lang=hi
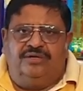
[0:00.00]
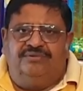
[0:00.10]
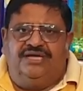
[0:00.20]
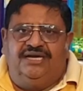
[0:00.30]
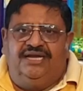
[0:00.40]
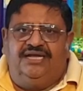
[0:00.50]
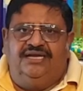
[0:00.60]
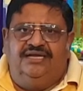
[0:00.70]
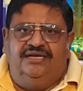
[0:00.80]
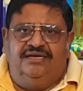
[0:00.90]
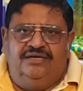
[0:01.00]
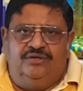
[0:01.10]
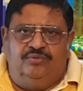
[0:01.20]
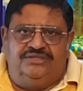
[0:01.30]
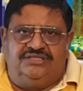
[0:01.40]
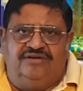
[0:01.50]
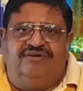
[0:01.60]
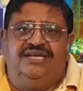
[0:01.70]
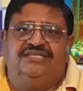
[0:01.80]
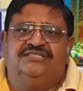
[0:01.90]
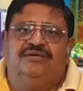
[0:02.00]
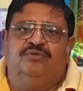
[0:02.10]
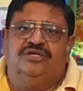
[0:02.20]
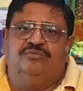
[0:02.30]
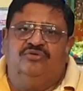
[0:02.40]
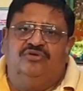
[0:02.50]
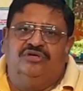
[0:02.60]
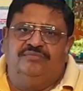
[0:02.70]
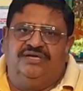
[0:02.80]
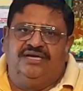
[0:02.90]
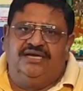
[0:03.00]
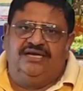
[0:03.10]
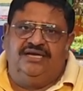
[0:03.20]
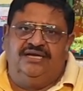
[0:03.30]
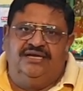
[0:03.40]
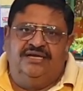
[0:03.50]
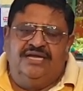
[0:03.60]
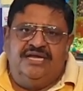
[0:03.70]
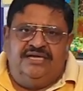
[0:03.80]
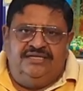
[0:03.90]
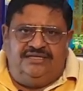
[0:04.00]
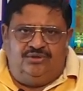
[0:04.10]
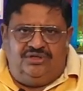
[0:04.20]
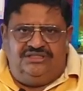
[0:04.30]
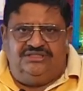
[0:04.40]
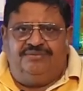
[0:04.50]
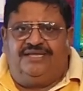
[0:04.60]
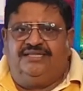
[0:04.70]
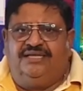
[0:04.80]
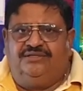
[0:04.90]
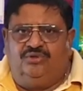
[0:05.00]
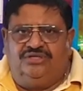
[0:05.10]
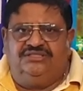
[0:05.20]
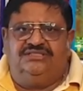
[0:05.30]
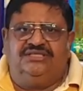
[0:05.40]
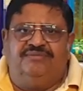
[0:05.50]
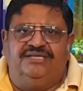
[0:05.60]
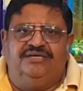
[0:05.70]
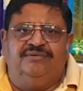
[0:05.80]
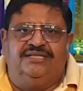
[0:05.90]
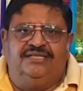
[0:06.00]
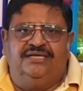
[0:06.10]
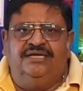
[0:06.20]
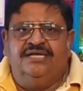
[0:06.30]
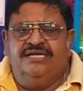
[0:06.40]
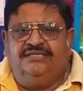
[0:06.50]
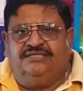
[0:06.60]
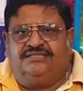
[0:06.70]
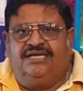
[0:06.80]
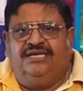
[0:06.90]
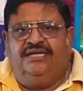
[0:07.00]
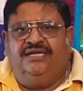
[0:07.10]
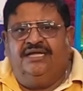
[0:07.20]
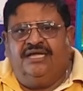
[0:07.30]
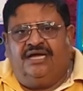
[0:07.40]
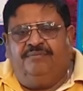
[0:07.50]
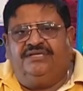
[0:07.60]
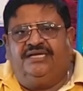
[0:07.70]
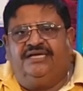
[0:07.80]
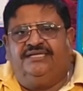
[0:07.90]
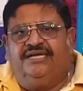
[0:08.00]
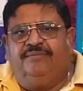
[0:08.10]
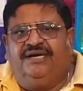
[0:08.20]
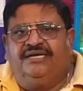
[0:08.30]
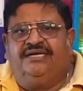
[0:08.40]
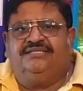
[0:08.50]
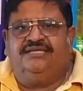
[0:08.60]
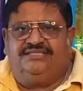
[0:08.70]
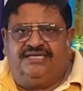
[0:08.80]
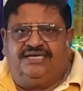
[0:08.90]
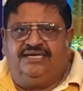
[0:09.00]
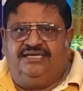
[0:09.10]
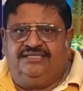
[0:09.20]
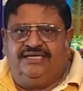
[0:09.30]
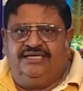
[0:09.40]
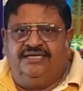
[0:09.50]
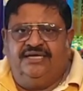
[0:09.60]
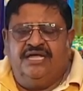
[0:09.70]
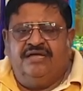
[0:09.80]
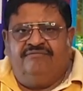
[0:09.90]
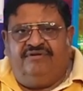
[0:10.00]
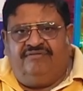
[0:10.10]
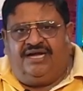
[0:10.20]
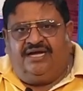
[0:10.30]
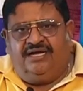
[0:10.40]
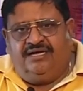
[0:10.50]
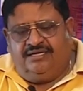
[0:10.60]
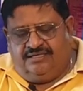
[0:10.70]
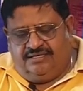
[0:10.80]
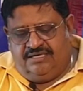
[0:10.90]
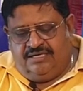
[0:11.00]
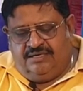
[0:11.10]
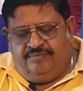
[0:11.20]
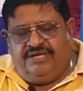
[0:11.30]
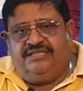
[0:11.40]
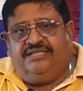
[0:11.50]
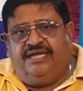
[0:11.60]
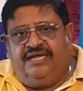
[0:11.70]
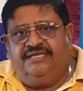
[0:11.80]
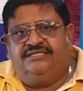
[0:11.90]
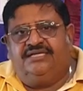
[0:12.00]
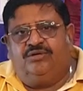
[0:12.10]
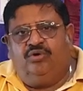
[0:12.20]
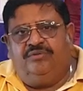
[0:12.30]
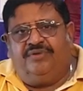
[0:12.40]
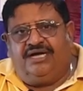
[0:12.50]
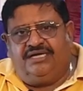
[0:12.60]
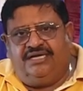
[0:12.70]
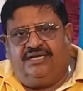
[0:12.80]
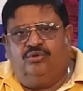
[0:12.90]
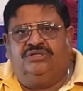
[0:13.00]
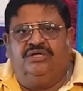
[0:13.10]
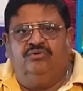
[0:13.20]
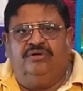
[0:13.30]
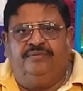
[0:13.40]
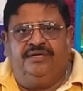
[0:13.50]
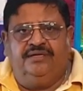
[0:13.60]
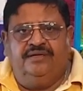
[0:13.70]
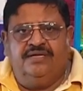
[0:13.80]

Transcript: कम करने के लिए डोमेस्टिक वायलेंस के मुकदमों को कम करने के लिए ये छोटी सी बातें हैं छोटी सी सामाजिक बातें हैं जिसके लिए हमें जगह जगह बैठकर चर्चा करनी चाहिए विवाह में दहेज की कोई मांग न होते हुए भी